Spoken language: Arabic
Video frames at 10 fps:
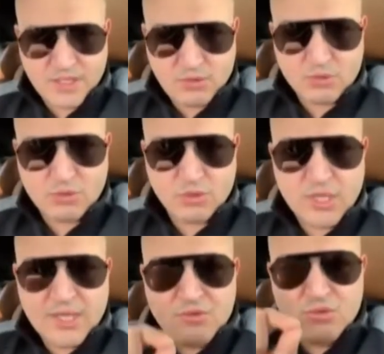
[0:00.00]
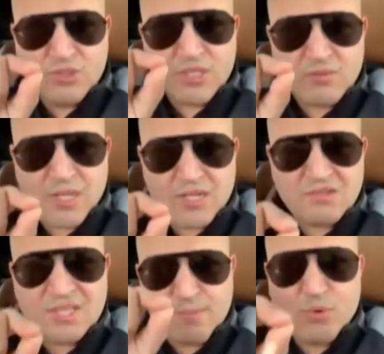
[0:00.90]
داكوردو
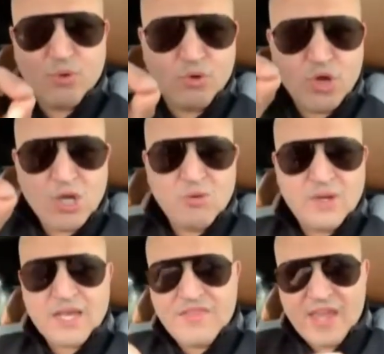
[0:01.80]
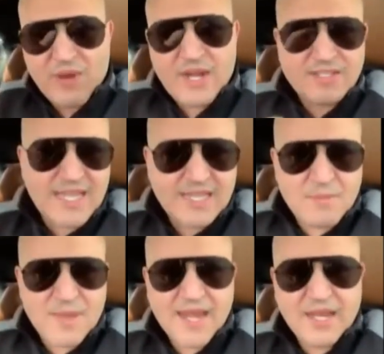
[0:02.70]
وتسبوا وكذا ولا
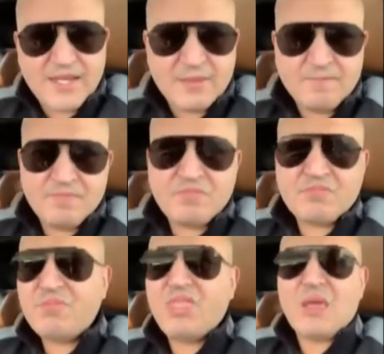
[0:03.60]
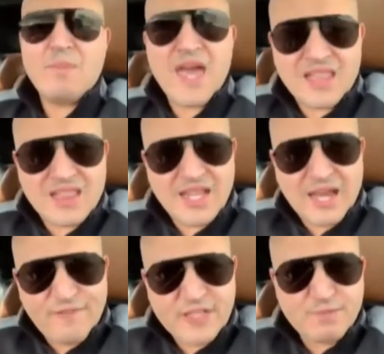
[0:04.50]
سيد البارح اللي بعت لي
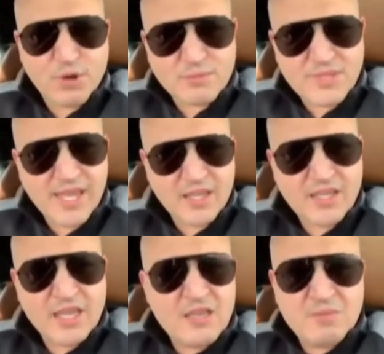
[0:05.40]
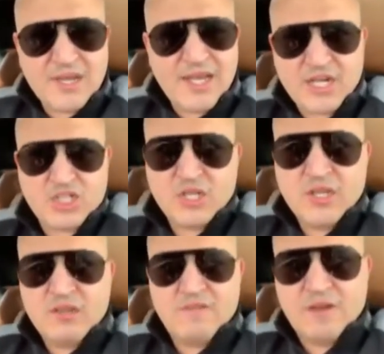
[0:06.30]
على الفيسبوك نتاعي ما نعرفش
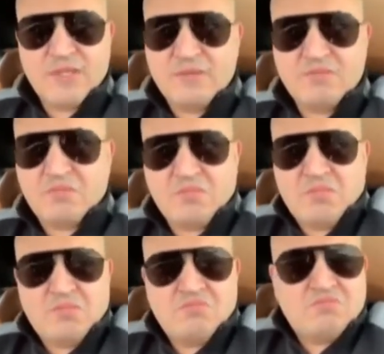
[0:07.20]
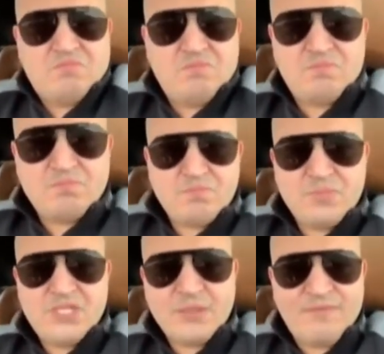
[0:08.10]
فهمني
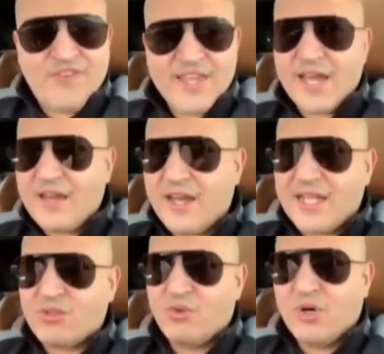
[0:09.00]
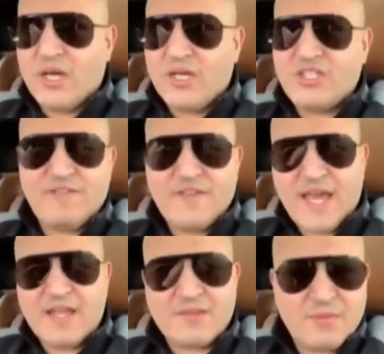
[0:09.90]
يسب فيا على خاطر
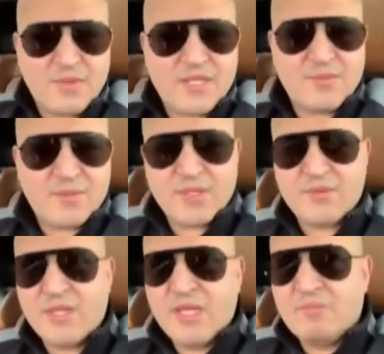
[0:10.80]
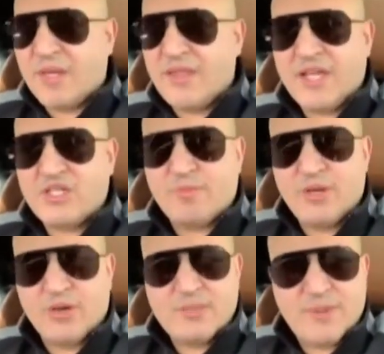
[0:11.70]
شافني حتى ما, ما, ما, ما نعرفش
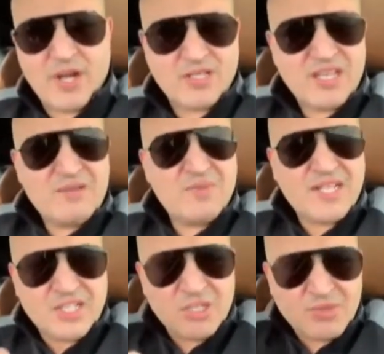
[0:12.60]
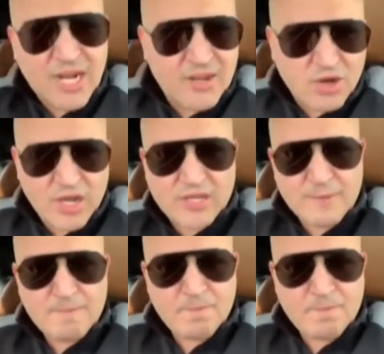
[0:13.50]
مريول اسبيرون ما تحشمش على روحك